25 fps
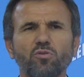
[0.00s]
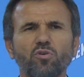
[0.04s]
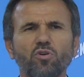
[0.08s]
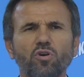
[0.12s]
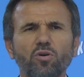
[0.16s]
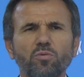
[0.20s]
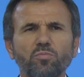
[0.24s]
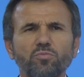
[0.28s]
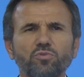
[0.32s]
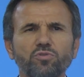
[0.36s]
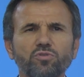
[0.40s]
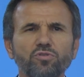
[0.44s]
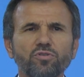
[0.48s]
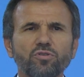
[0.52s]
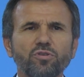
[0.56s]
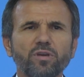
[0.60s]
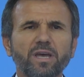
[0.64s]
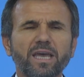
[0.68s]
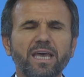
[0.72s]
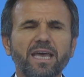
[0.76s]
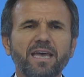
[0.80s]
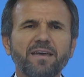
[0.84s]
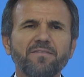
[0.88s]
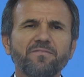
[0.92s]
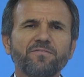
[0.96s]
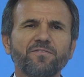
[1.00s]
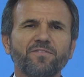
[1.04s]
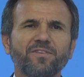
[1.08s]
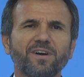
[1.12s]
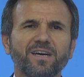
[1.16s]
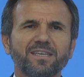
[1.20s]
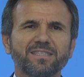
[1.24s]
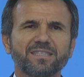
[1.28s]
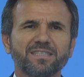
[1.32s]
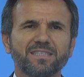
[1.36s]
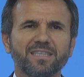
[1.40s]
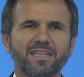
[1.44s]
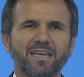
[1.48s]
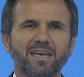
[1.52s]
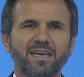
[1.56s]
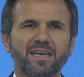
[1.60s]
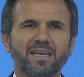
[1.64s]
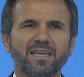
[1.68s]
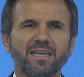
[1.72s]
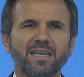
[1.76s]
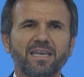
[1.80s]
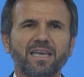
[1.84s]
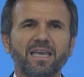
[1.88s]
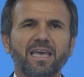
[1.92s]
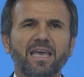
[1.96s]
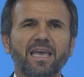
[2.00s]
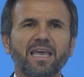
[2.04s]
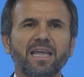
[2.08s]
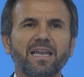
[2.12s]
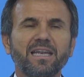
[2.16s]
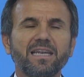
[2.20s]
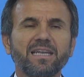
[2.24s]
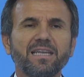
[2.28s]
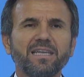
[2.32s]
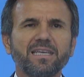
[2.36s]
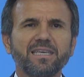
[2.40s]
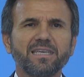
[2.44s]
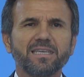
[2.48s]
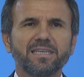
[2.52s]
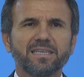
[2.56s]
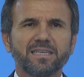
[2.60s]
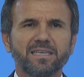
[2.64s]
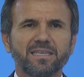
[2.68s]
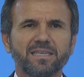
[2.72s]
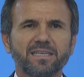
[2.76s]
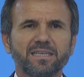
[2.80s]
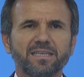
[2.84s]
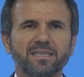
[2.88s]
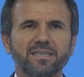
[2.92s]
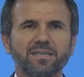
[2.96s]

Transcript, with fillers: ömrü en fazla 50 yıl